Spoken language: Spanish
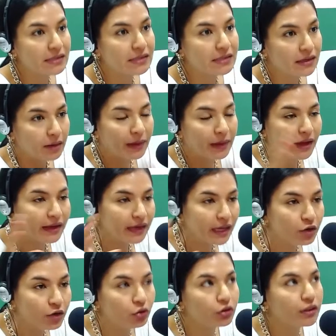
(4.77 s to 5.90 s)
para que no
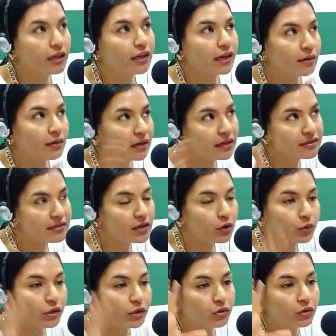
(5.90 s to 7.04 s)
tengan ese ruido
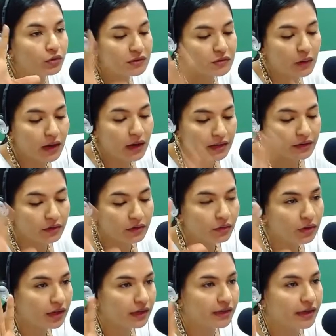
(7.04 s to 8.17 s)
visual ¿no? en el
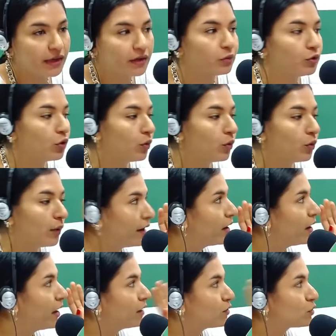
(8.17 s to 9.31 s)
que uno ve esos
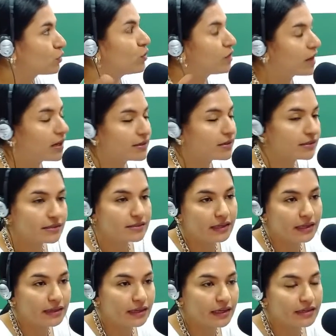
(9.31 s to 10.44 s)
contrastes de, de
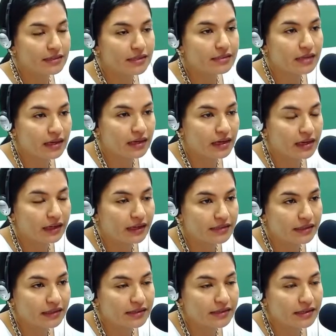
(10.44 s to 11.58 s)
esas eh, casetas que
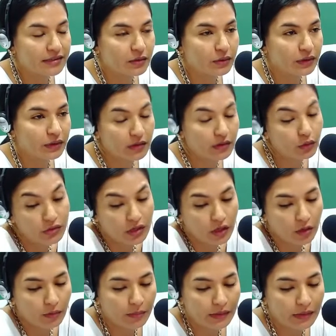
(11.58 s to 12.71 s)
se, que se usan normalmente?
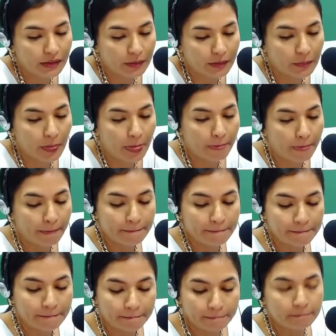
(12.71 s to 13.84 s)
Frente a eso
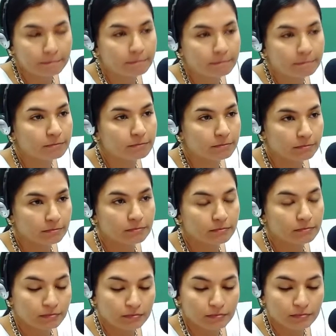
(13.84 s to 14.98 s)
ya estamos,
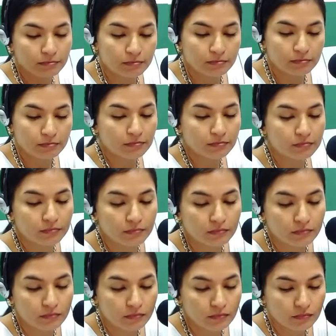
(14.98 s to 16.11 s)
les, les, les voy a
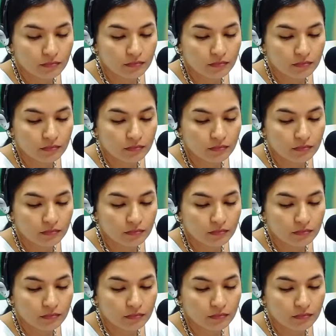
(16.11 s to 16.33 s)
compartir una